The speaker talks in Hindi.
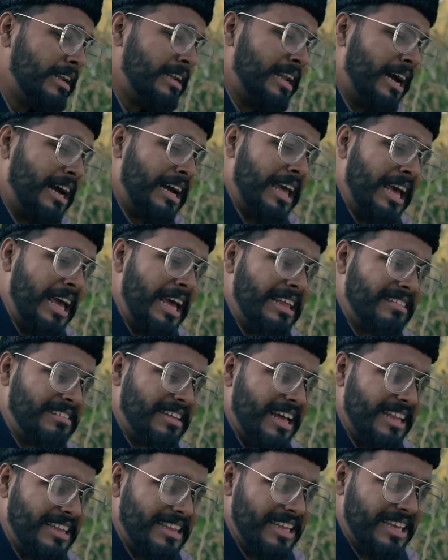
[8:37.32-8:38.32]
न गैस
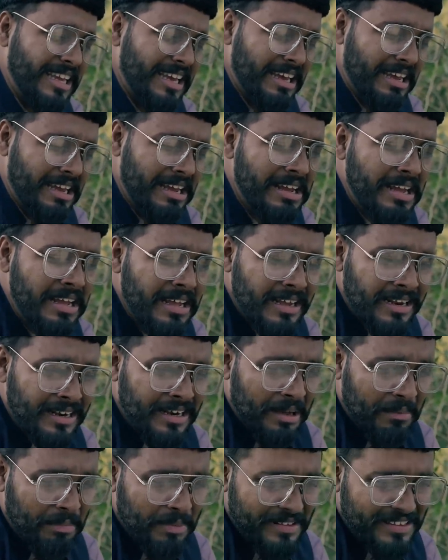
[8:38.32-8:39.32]
आती है
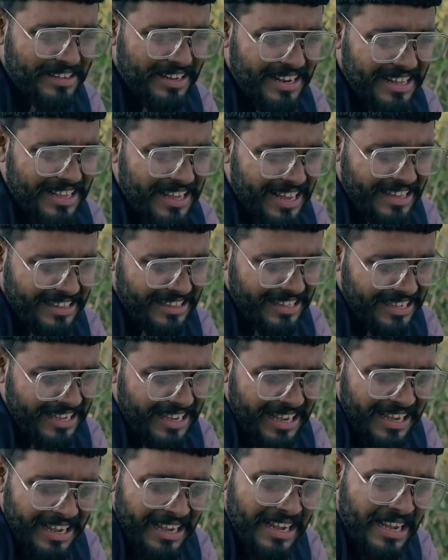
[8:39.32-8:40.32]
न बिजली आती
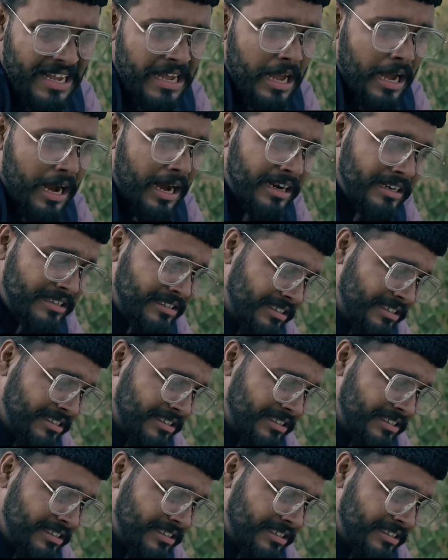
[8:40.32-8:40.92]
है हर